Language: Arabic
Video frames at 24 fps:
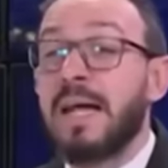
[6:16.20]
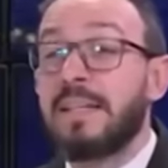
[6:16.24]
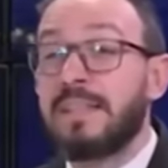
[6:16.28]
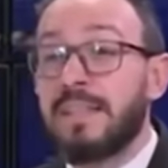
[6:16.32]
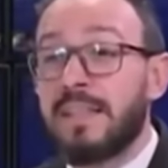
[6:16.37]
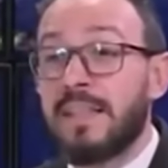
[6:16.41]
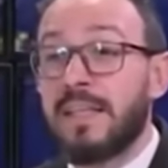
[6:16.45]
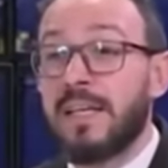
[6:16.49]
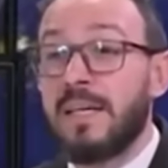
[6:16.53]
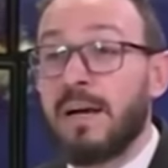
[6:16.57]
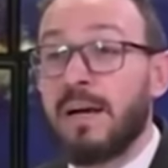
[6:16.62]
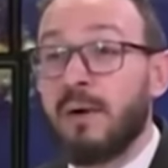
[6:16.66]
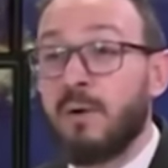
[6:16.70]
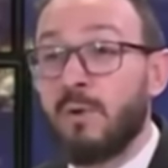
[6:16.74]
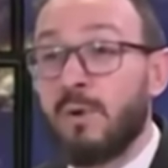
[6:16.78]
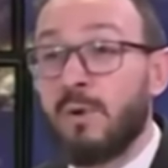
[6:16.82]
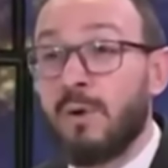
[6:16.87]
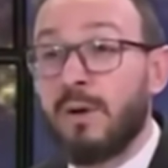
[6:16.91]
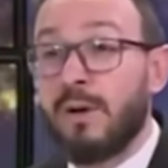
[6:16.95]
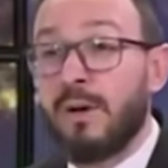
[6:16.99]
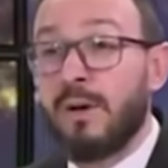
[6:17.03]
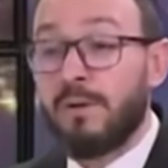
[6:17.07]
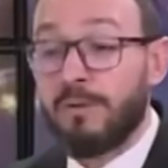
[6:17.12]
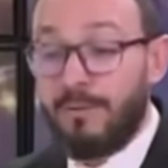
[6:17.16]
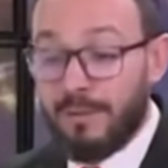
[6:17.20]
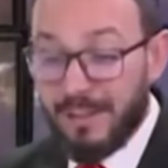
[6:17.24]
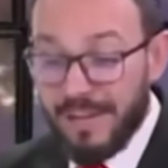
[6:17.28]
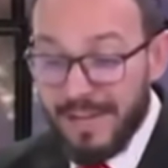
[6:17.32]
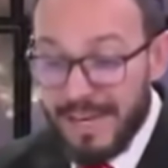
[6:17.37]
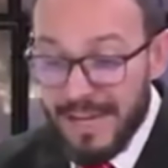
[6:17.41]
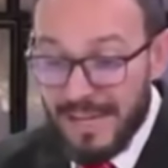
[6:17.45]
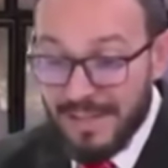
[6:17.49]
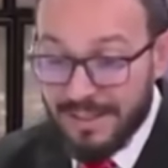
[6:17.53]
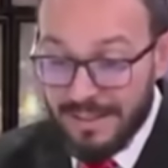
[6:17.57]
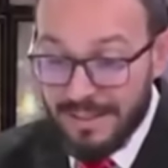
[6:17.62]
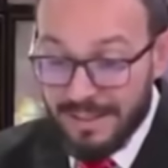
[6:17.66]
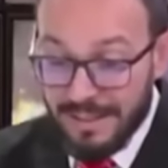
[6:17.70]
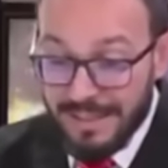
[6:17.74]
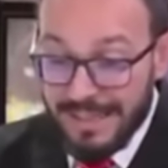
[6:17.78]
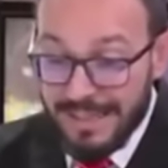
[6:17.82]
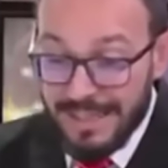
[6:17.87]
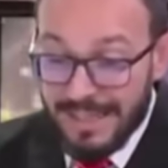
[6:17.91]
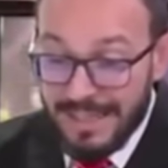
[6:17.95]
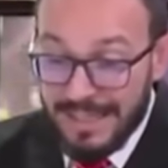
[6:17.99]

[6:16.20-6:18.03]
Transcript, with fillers: حدث له في النادي